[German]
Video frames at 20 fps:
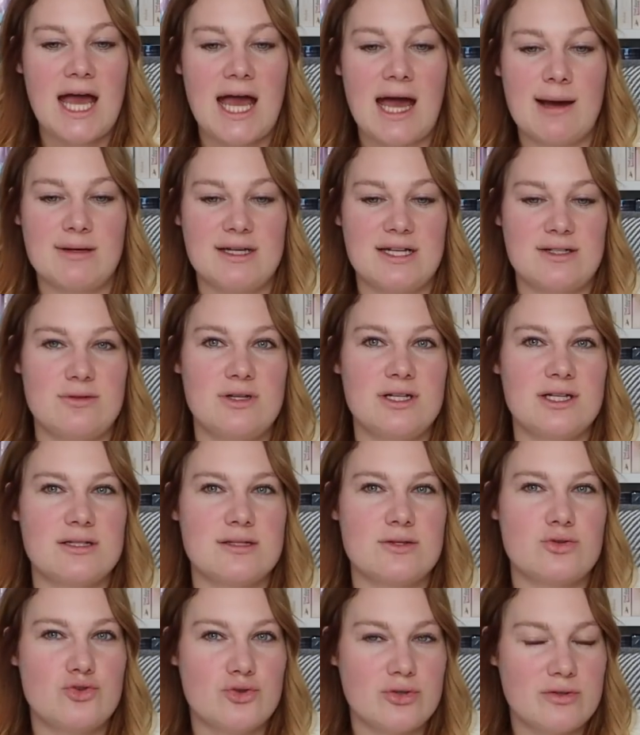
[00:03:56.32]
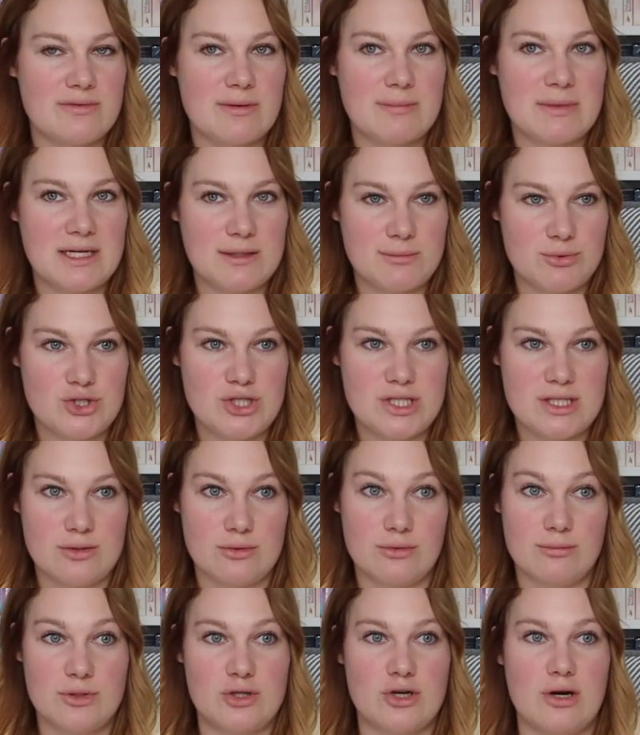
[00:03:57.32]
Aber natürlich ist es schön, wenn man eine
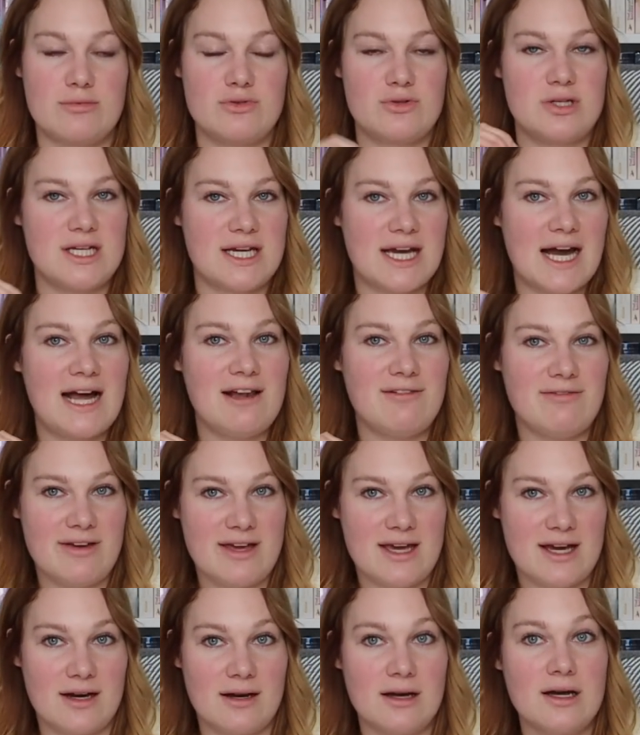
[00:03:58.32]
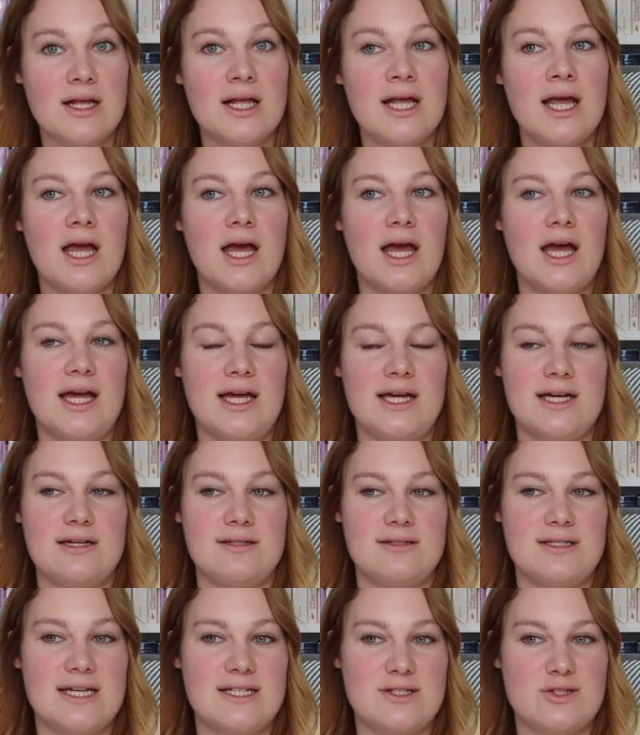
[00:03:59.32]
Bestätigung bekommt. Und egal wer,
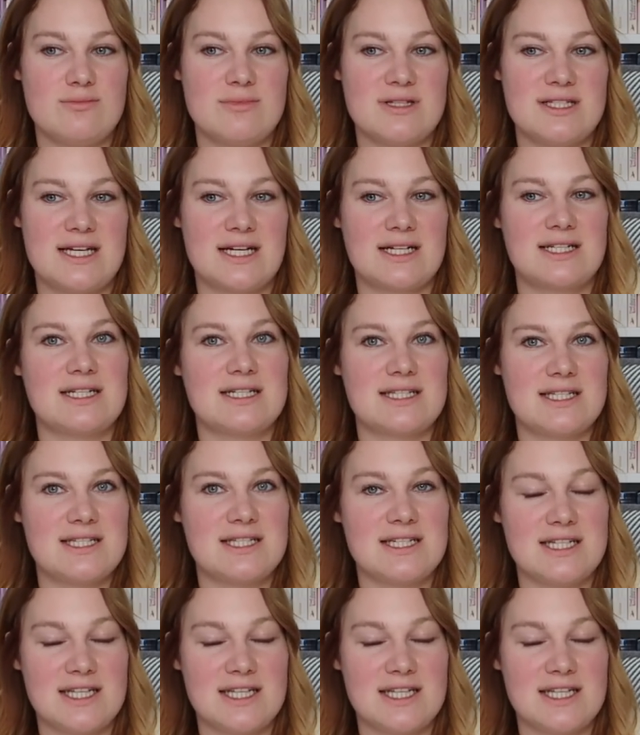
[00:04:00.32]
äh, der zu mir sagt, das ist